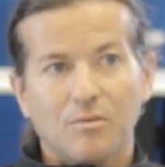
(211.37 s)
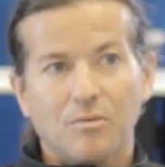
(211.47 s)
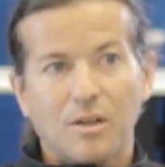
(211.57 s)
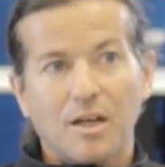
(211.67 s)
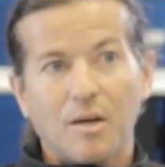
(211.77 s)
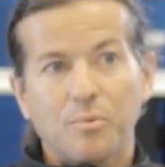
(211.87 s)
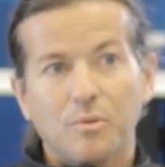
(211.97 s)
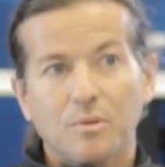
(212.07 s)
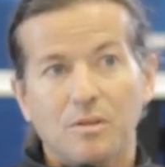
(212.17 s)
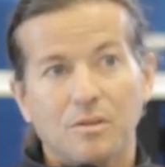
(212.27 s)
Voilà un peu
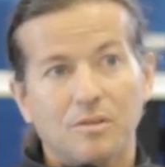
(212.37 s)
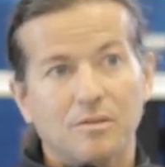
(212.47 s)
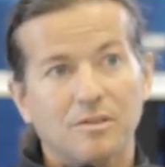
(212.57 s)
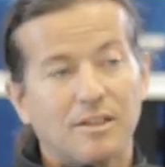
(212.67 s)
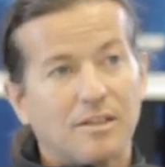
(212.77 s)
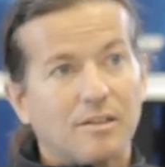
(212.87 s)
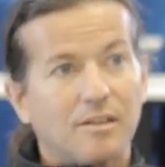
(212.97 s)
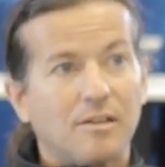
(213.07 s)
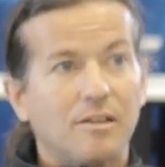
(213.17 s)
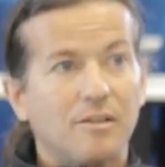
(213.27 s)
euh,
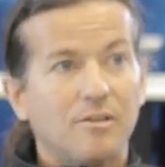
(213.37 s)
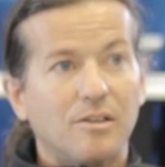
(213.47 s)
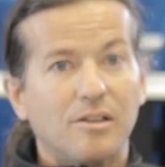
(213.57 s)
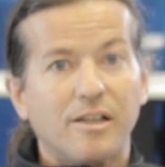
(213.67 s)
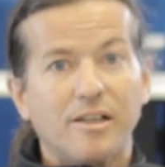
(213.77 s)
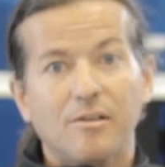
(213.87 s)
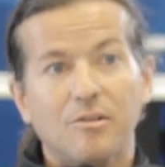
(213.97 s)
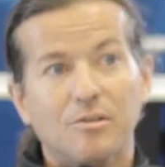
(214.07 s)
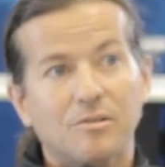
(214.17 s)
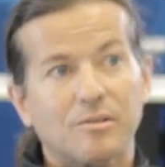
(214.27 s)
les,
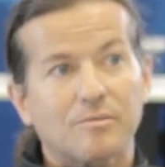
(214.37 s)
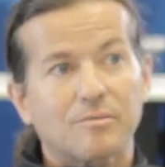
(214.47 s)
euh,